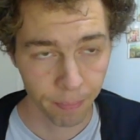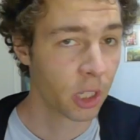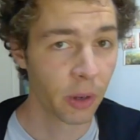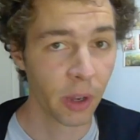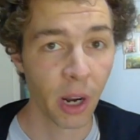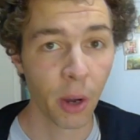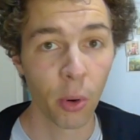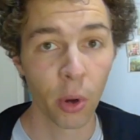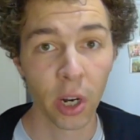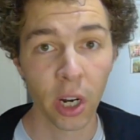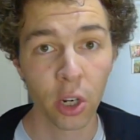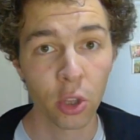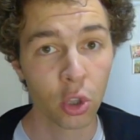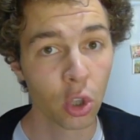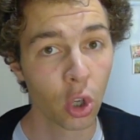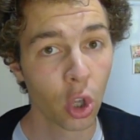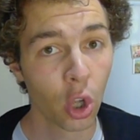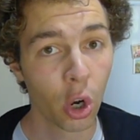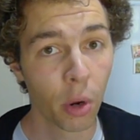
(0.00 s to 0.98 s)
Se van a borrar
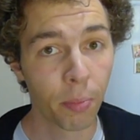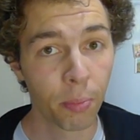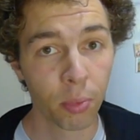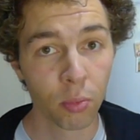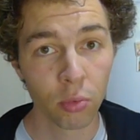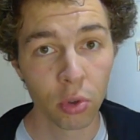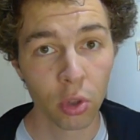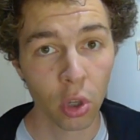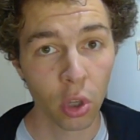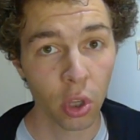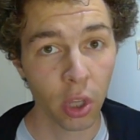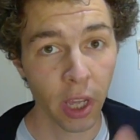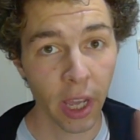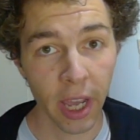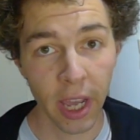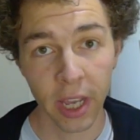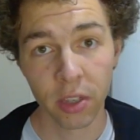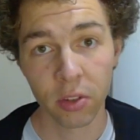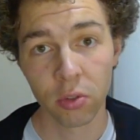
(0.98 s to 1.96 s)
todos los puntos
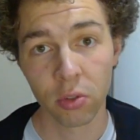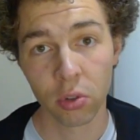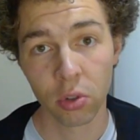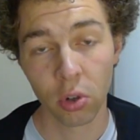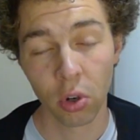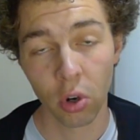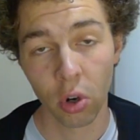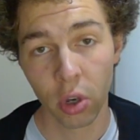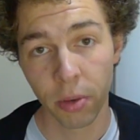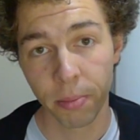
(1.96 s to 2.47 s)
de eso,